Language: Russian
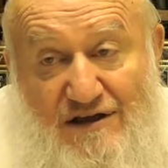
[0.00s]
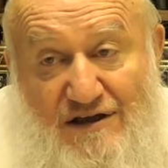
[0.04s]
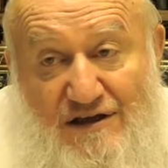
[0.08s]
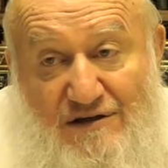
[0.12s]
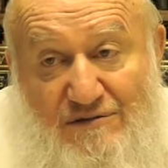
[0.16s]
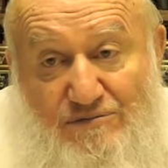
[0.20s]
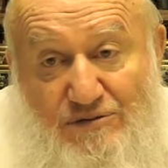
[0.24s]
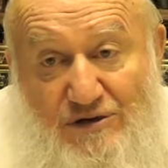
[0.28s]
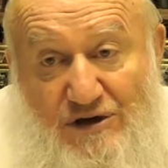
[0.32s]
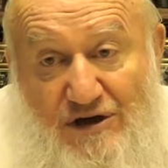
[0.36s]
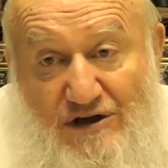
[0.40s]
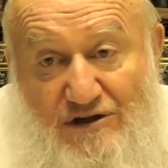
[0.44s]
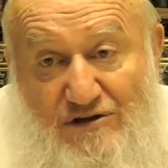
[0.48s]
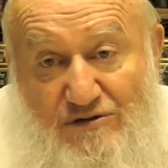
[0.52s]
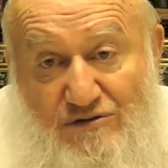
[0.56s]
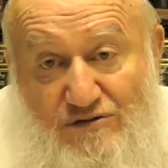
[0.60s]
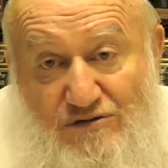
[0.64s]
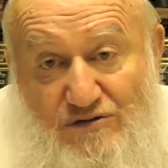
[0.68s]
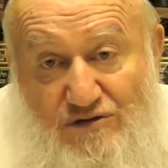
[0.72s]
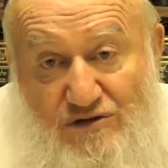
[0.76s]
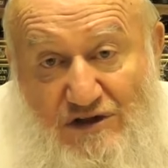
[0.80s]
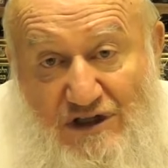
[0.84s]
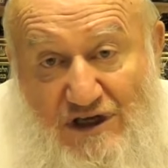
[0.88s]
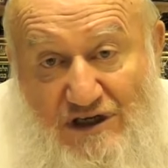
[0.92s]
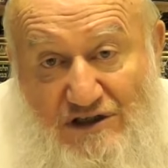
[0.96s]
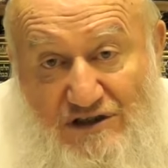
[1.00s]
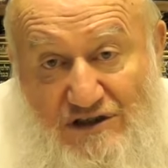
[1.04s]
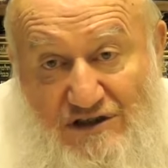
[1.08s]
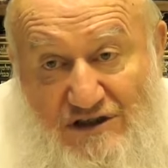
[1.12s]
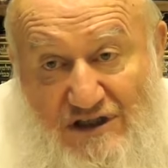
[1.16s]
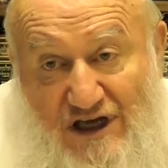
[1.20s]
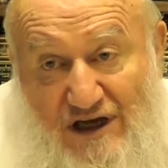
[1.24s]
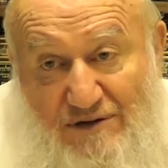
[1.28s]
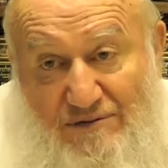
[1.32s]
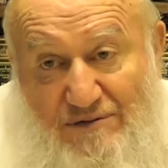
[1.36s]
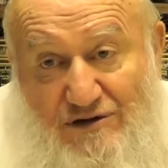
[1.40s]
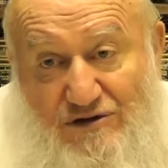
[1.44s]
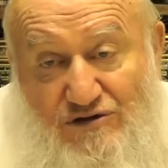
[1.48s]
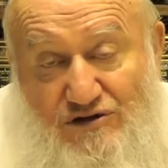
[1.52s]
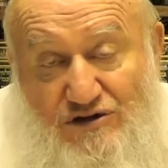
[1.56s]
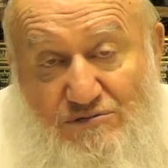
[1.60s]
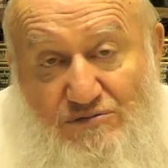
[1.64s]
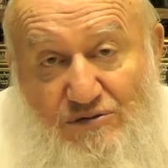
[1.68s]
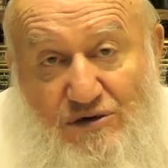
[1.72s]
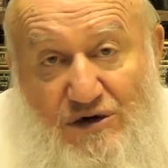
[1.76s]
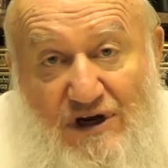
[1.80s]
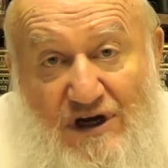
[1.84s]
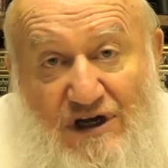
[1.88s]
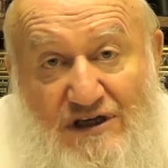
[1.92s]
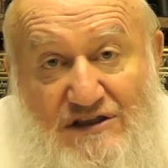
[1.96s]
И поэтому, но даже там они же
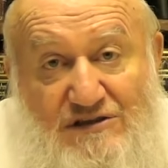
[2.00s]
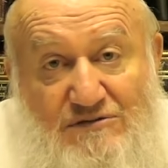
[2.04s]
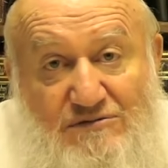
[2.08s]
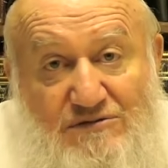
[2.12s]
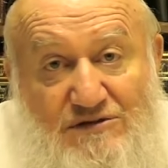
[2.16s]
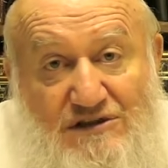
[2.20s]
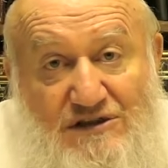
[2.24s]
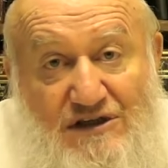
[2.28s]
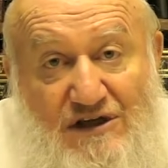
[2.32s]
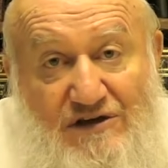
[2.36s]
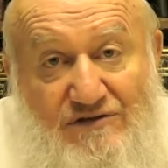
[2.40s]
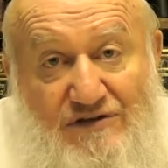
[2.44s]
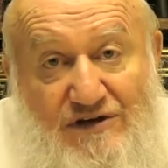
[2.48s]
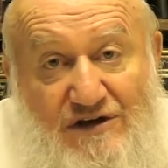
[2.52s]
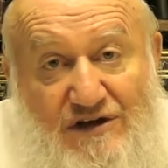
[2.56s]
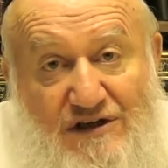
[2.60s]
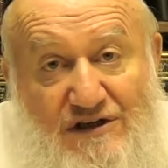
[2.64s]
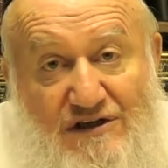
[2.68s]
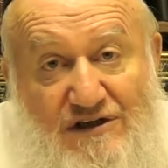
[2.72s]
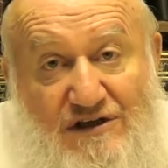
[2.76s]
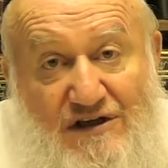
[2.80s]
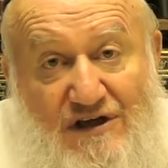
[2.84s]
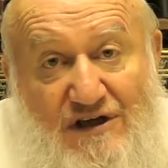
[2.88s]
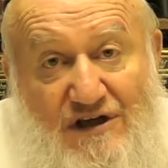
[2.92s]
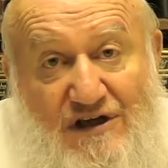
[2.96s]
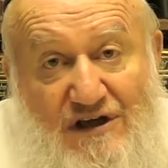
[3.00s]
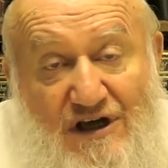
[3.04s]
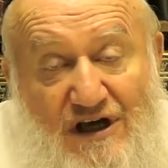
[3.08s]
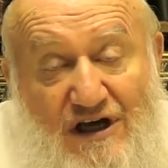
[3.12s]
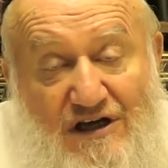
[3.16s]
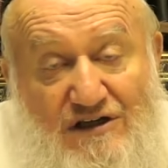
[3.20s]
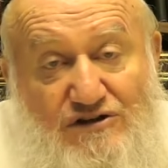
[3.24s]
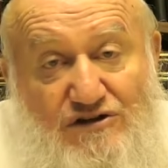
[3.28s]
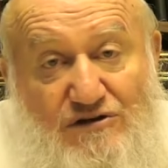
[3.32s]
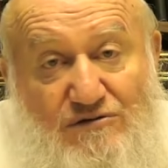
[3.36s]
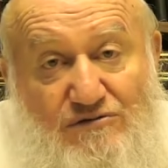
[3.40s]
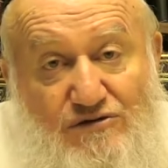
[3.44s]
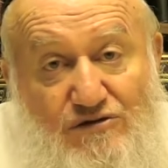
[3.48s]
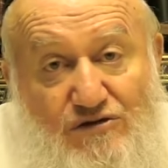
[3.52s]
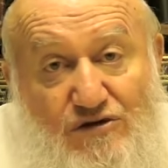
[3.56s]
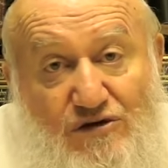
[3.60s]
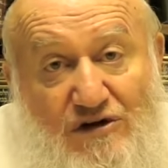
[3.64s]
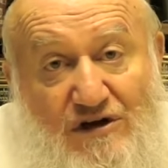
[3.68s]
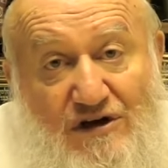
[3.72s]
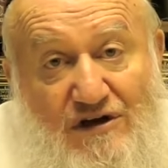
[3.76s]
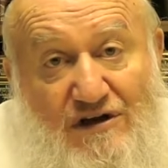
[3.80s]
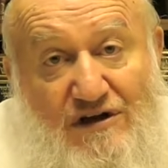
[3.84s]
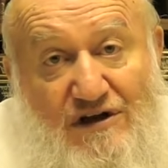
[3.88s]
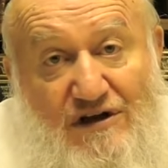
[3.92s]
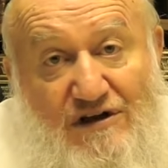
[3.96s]
по-разному себя вели, о чем
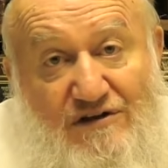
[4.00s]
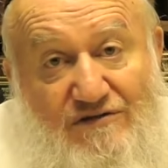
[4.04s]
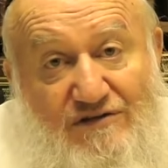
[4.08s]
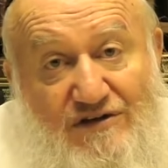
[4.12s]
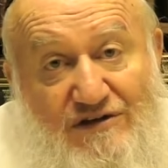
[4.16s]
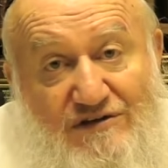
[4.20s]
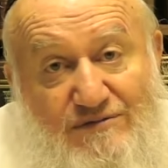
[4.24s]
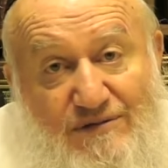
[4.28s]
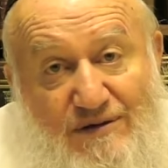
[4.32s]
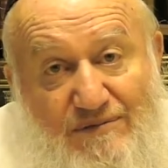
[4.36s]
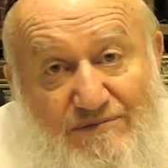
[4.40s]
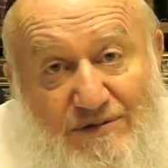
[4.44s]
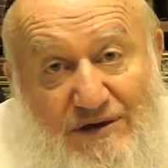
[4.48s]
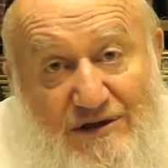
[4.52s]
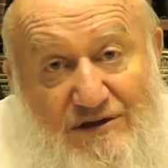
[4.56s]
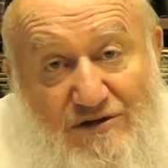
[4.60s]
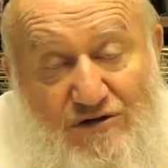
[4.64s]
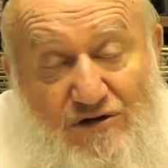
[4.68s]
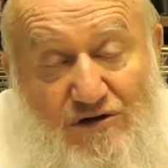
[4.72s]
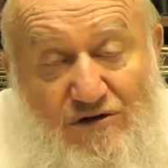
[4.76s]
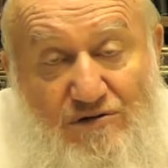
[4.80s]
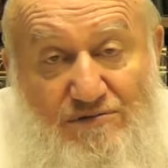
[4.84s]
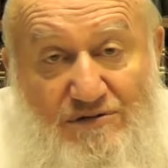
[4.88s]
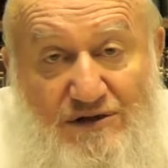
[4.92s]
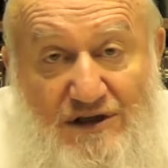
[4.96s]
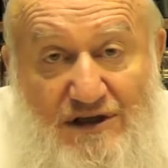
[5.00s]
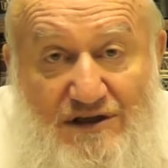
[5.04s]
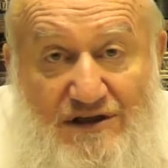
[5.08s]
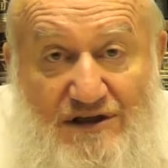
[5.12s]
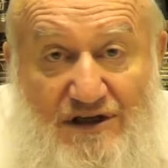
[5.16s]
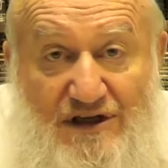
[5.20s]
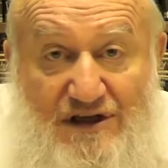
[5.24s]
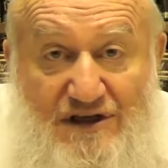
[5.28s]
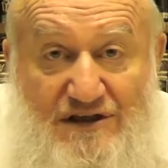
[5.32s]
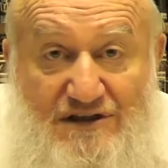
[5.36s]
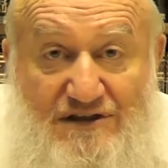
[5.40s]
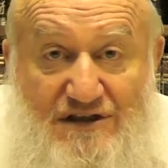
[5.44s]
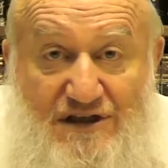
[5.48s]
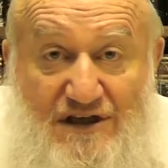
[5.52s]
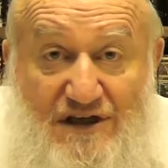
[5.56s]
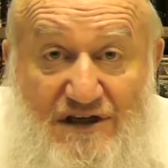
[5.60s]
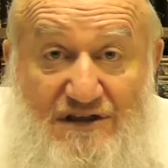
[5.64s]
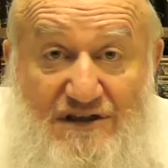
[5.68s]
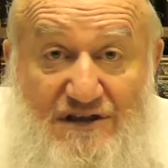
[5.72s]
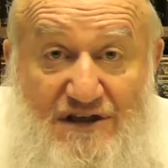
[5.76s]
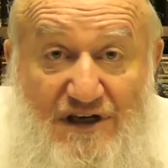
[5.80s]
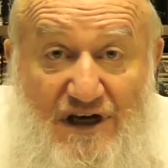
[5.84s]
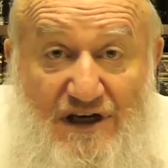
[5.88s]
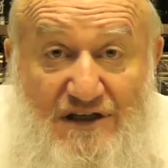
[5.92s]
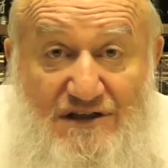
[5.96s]
Тора весьма подробно и интересно
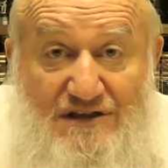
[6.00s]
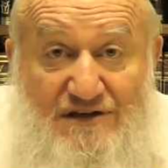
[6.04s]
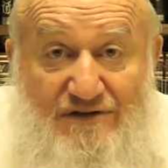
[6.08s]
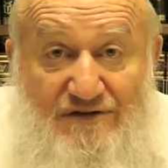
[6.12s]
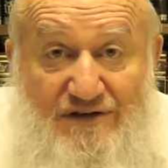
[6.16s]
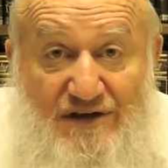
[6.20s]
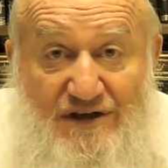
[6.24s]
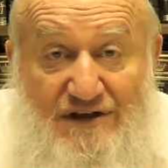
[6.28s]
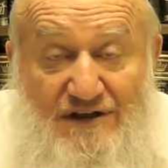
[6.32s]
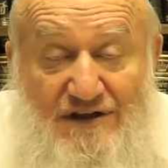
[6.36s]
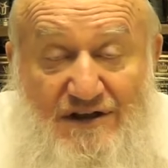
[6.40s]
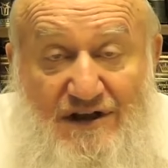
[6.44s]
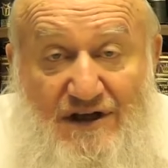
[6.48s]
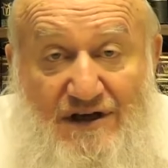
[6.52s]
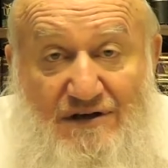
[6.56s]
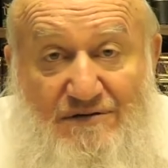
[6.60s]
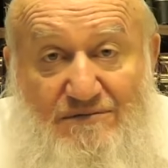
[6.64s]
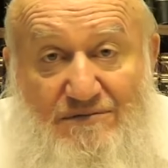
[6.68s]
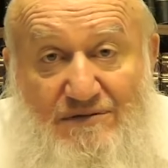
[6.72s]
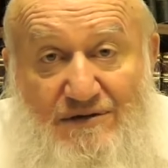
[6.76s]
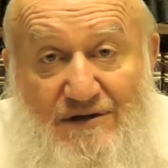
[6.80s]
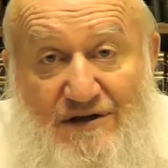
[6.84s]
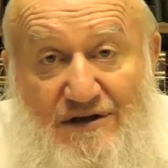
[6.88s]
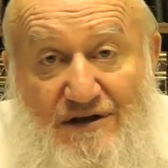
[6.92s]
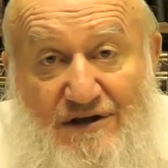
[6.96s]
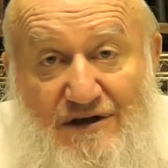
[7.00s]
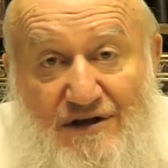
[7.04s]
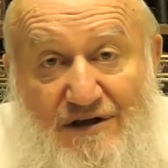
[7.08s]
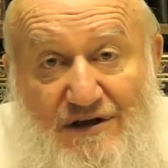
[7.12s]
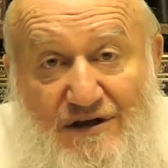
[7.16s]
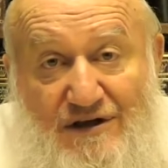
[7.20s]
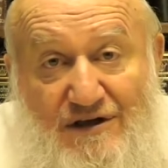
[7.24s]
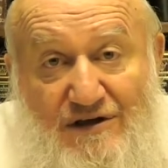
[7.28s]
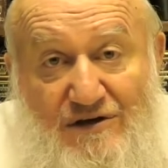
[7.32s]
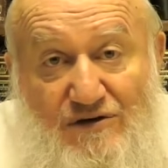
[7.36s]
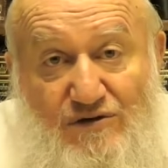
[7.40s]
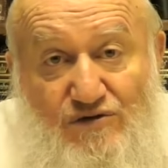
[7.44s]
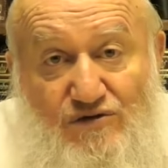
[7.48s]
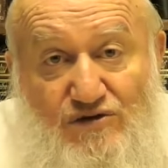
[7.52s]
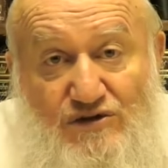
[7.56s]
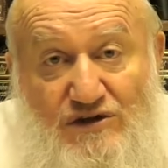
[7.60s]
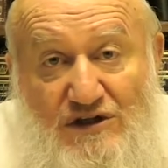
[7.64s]
рассказывает нам.